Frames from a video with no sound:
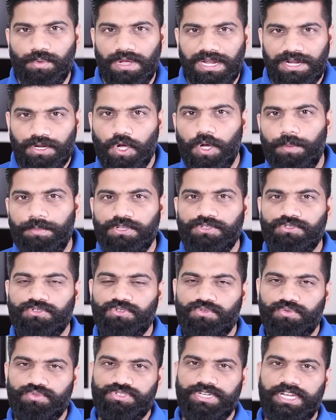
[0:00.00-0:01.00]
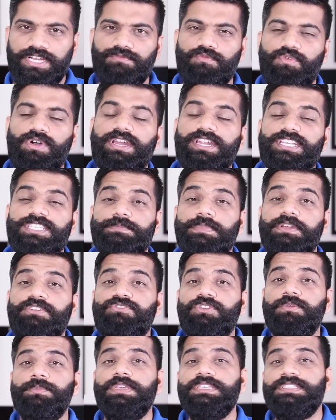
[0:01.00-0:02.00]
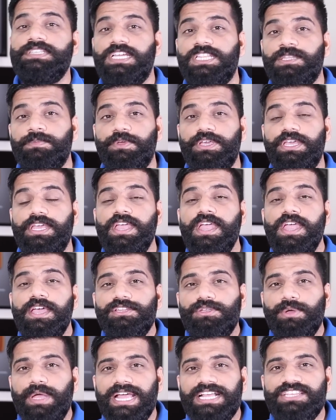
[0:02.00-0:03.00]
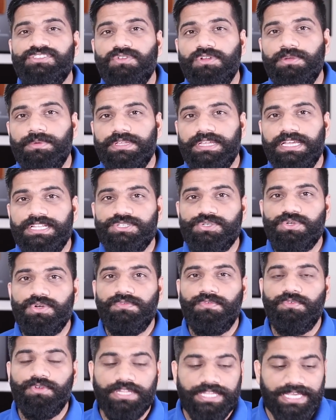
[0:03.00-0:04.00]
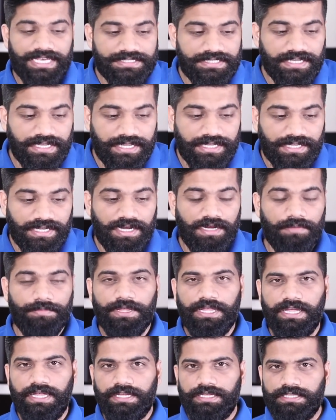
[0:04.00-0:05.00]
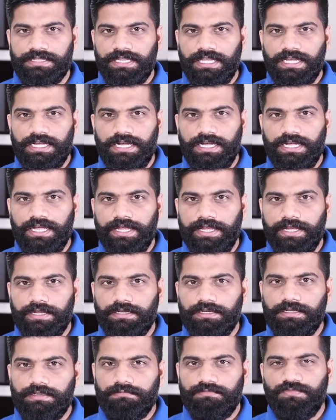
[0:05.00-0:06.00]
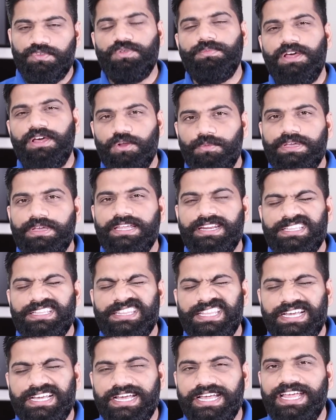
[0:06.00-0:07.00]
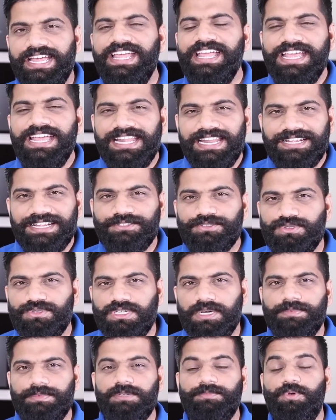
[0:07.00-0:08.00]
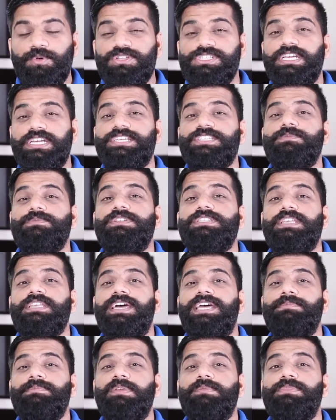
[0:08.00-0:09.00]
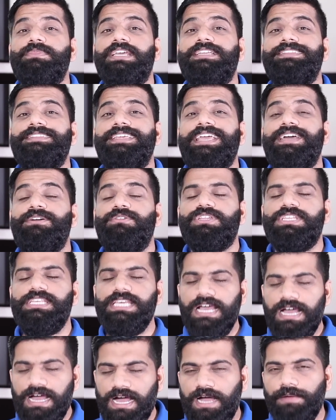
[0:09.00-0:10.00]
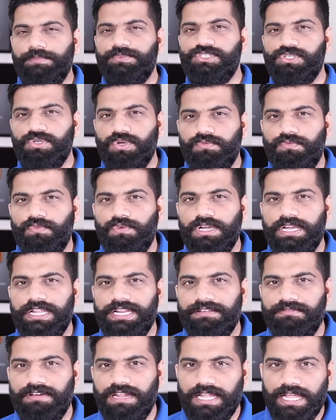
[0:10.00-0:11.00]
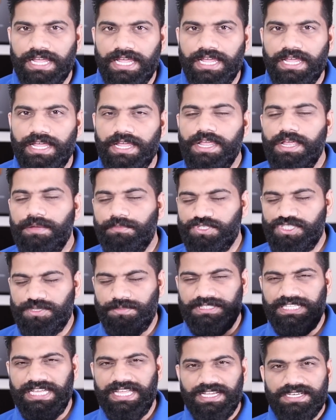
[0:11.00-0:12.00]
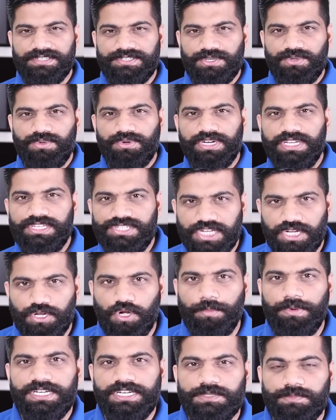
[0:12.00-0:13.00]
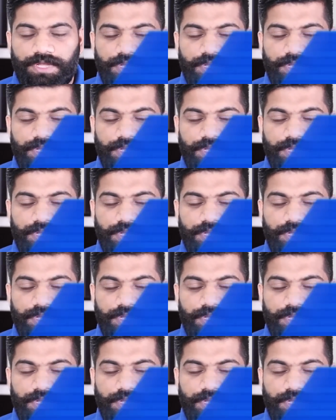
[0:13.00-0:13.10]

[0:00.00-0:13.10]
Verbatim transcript: क्वालकॉम ने दोस्तों दूसरा है वो आ रहा है स्पेक्ट्रम के साथ में तो एक्चुअली भैया जियो फोन कैसा है कहाँ पे है कितने का है वो तो मालूम है फिर कितने का है लेकिन दोस्तों कब तक पहुंच जाएगा कस्टमर्स के हाथ में हम देखते हैं और क्या आप जियो फोन लेने वाले हैं मुझे बताएगा जरूर नीचे कमेंट्स